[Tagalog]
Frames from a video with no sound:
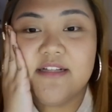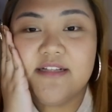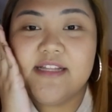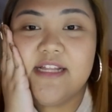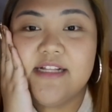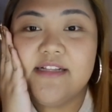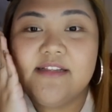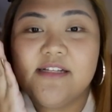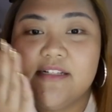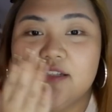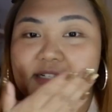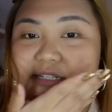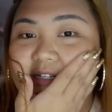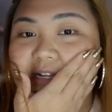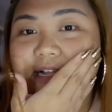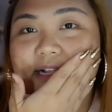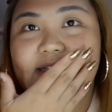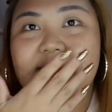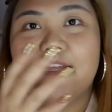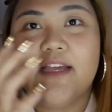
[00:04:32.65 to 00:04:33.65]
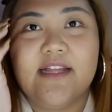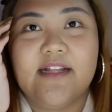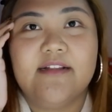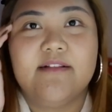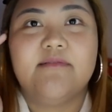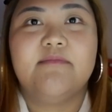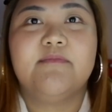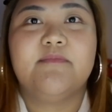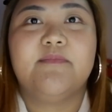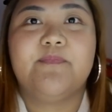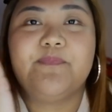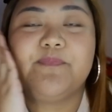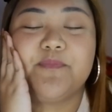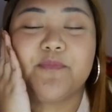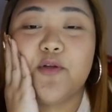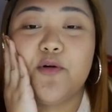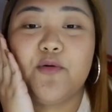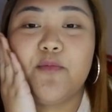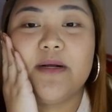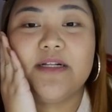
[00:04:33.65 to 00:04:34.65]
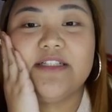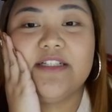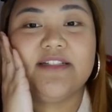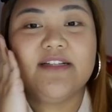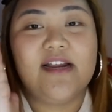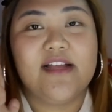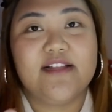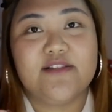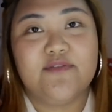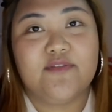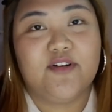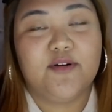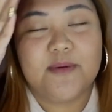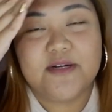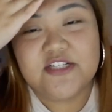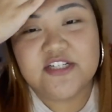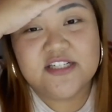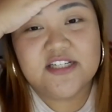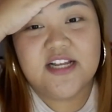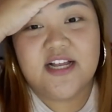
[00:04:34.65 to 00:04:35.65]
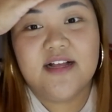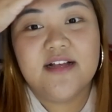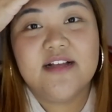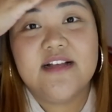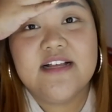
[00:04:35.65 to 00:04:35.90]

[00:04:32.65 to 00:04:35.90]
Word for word: Then, tignan natin kung magta-transfer ba siya sa,